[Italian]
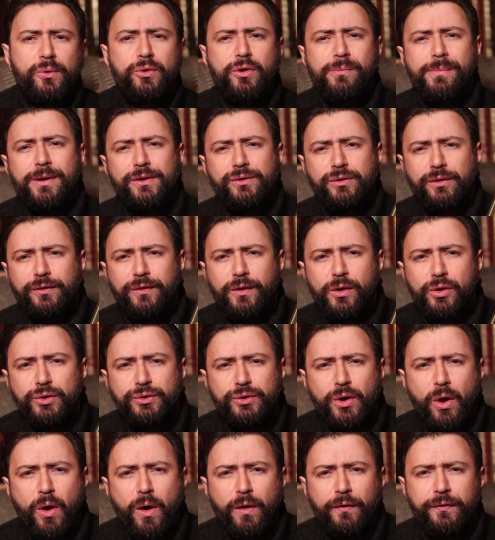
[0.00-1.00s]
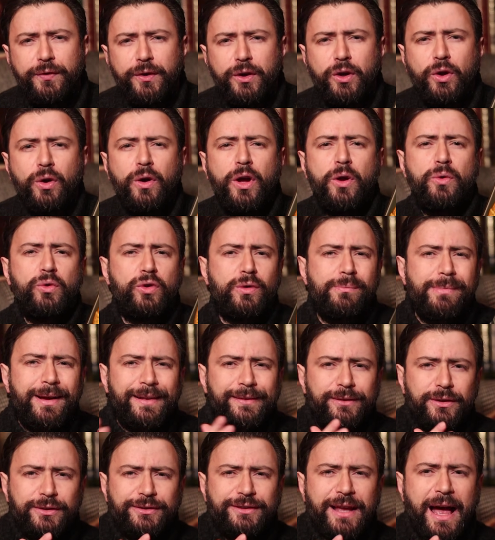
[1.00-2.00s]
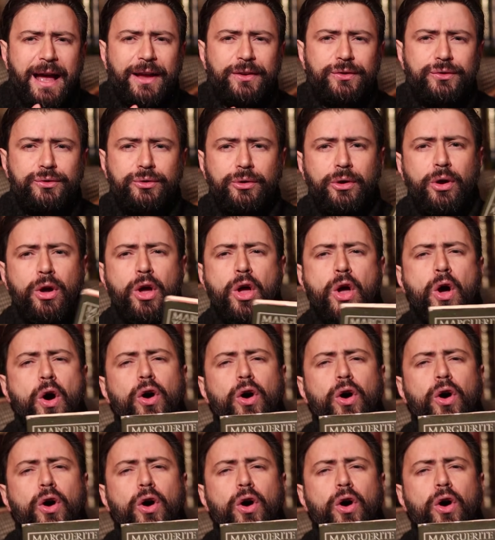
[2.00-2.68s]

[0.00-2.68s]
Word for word: è un romanzo filosofico, è un romanzo saggio.